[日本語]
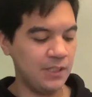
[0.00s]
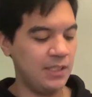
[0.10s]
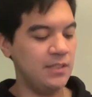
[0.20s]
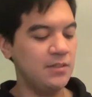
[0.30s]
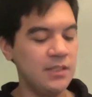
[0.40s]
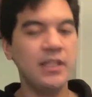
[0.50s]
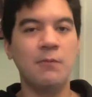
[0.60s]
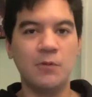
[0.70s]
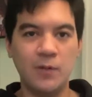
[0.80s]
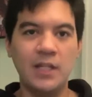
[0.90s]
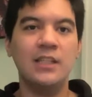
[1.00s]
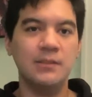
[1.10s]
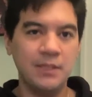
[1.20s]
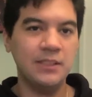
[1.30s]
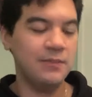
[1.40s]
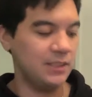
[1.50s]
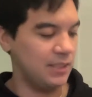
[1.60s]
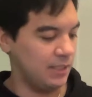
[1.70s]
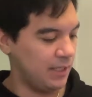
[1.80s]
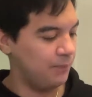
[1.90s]
う気づいたらもうこれが発売してました
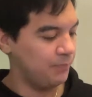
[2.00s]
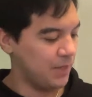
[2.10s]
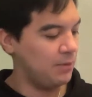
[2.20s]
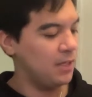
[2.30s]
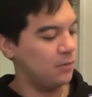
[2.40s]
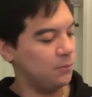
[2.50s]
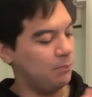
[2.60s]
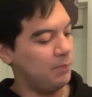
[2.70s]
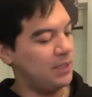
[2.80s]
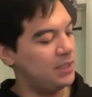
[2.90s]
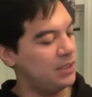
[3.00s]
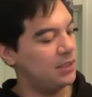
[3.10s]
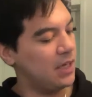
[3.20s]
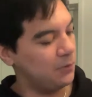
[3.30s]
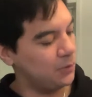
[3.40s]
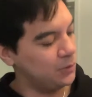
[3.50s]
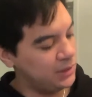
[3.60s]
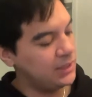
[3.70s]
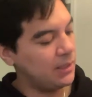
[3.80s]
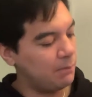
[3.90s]
からね。ね、このベジー、あの、
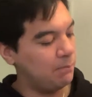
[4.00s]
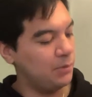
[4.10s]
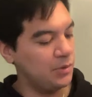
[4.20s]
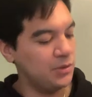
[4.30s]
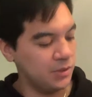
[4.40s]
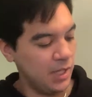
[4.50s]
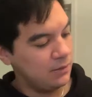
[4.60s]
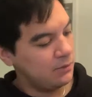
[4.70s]
ゴジータブルー。